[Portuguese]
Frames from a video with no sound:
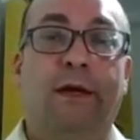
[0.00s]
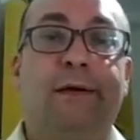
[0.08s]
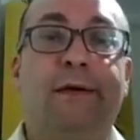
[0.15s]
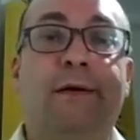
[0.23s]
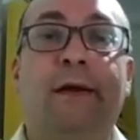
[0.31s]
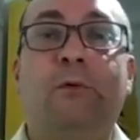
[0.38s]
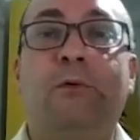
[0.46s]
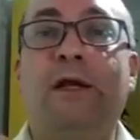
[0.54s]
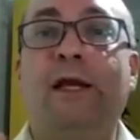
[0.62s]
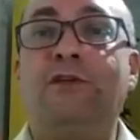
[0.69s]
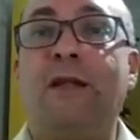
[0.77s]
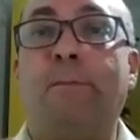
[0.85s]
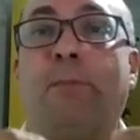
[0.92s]
É, o
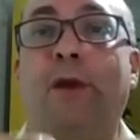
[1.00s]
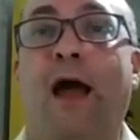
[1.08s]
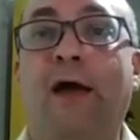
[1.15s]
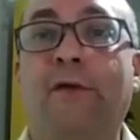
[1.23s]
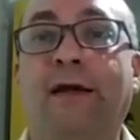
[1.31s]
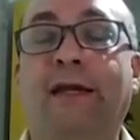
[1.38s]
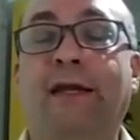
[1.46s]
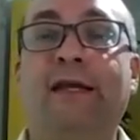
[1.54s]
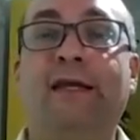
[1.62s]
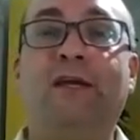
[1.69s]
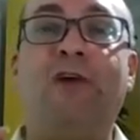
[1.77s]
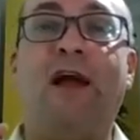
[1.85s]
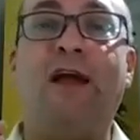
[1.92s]
cliente temporário é aquele
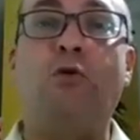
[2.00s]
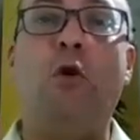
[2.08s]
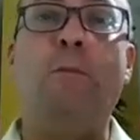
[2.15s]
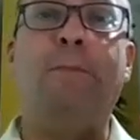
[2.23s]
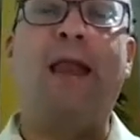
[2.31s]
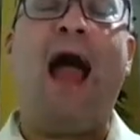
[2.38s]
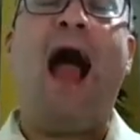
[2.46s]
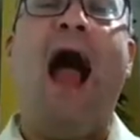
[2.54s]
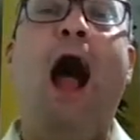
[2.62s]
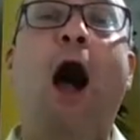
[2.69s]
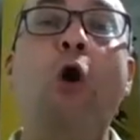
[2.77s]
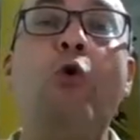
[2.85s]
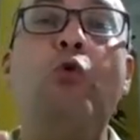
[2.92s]
que vai comprar
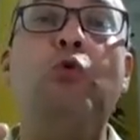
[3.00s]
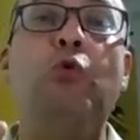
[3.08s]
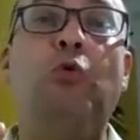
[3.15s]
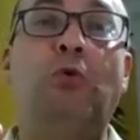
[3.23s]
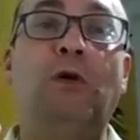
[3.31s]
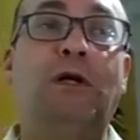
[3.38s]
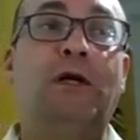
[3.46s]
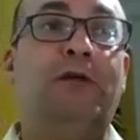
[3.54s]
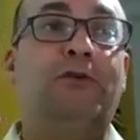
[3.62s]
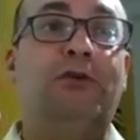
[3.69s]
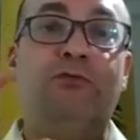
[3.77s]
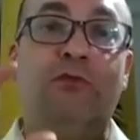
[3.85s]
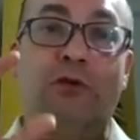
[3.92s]
algo
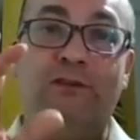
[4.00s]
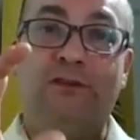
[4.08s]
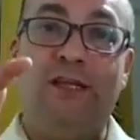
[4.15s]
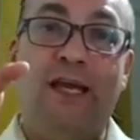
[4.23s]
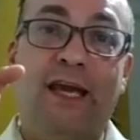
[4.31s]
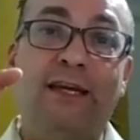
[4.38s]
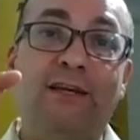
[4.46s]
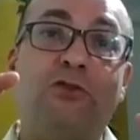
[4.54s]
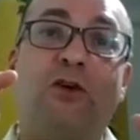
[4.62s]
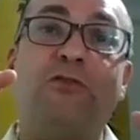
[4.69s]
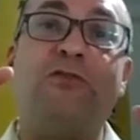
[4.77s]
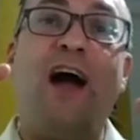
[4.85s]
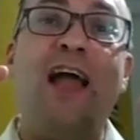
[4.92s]
de você e
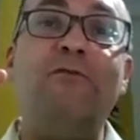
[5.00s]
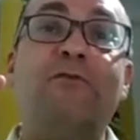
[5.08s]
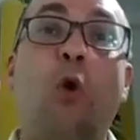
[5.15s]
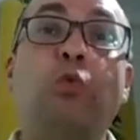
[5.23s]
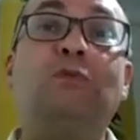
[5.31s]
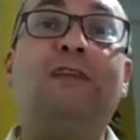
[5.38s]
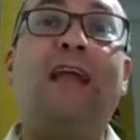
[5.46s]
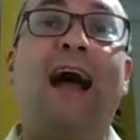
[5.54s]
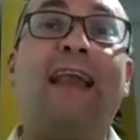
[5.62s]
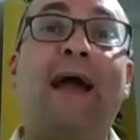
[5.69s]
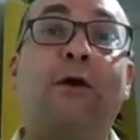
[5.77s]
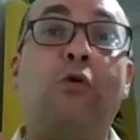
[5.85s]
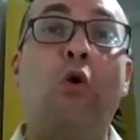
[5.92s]
só vai
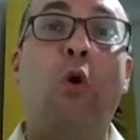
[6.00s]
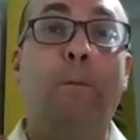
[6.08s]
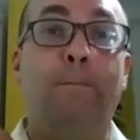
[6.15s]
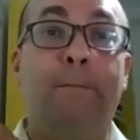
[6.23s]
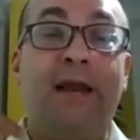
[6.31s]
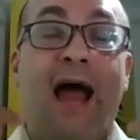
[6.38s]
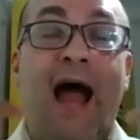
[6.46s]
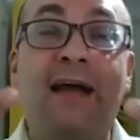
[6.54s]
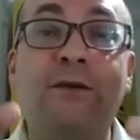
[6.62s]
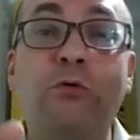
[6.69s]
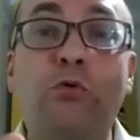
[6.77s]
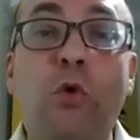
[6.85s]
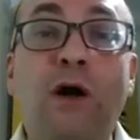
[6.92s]
voltar a
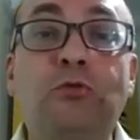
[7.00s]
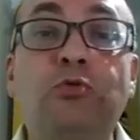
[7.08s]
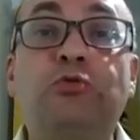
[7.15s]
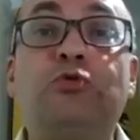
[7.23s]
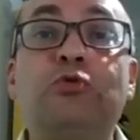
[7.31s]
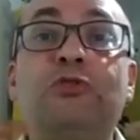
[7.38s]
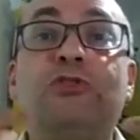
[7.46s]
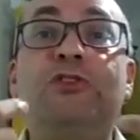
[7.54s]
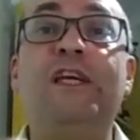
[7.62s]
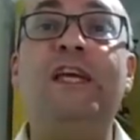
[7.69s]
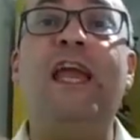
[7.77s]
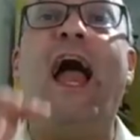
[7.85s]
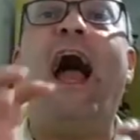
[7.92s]
comprar quando
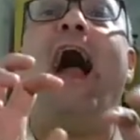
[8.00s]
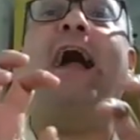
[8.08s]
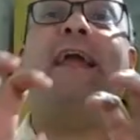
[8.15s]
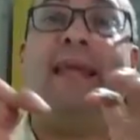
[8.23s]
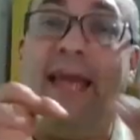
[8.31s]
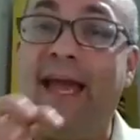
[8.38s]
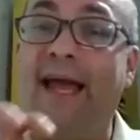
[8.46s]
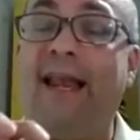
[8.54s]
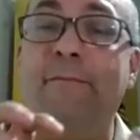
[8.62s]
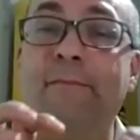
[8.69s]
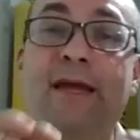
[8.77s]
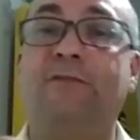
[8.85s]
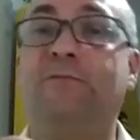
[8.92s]
surgir aquela
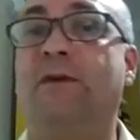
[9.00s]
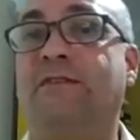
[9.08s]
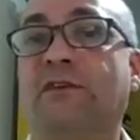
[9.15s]
mesma